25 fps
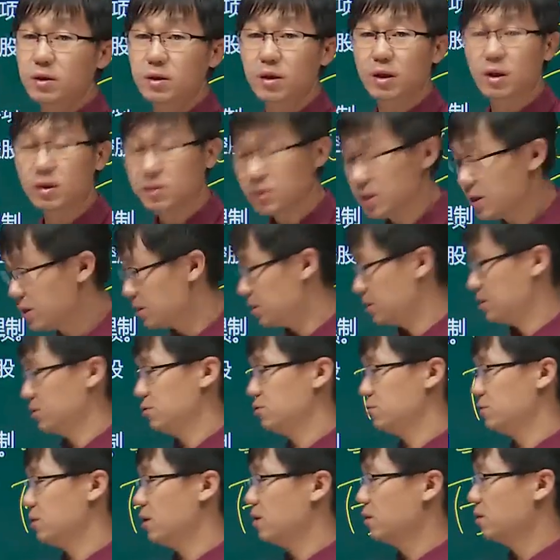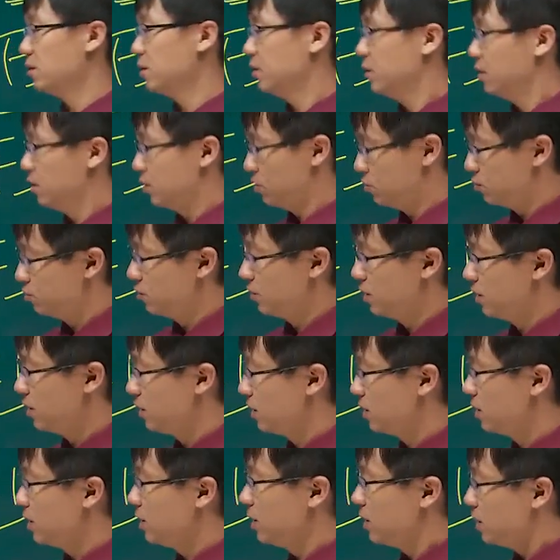啊，这个是需要注意的，
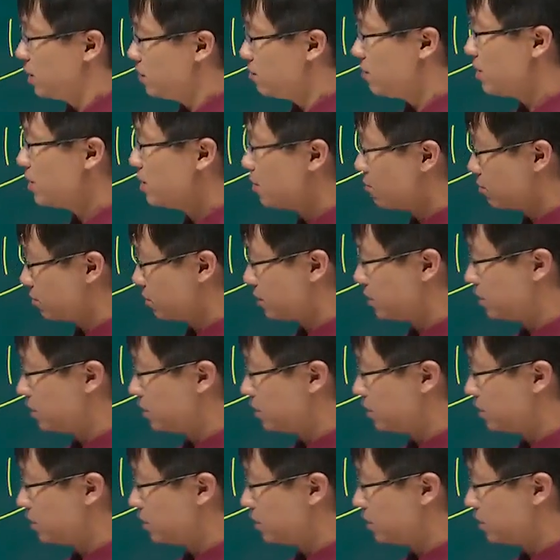因为有